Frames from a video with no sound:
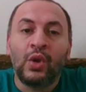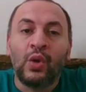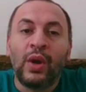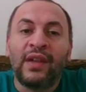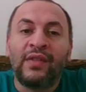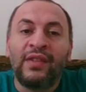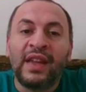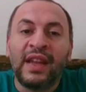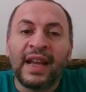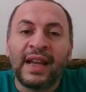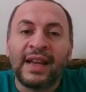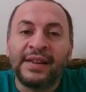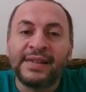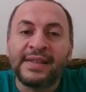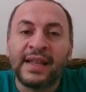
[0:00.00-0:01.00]
يقول لك في هنا
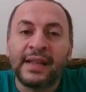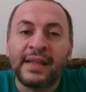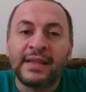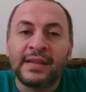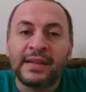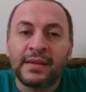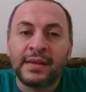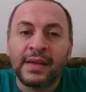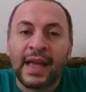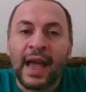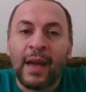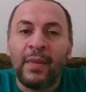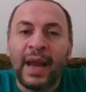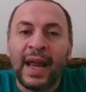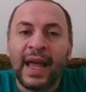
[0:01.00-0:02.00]
كريستالز
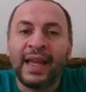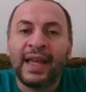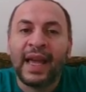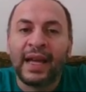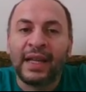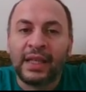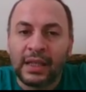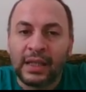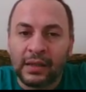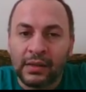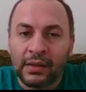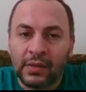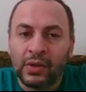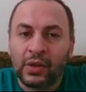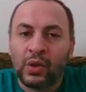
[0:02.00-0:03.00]
املاح يعني
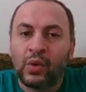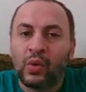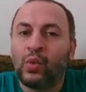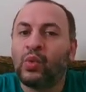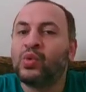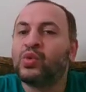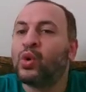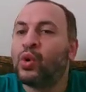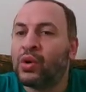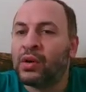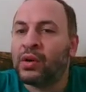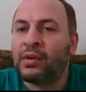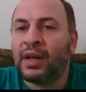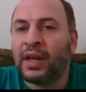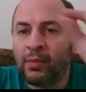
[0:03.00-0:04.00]

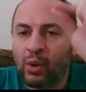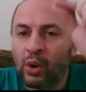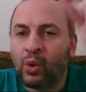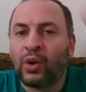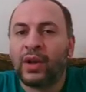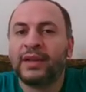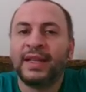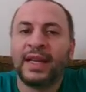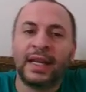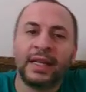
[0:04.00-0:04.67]
وسكر اللي هي بلورات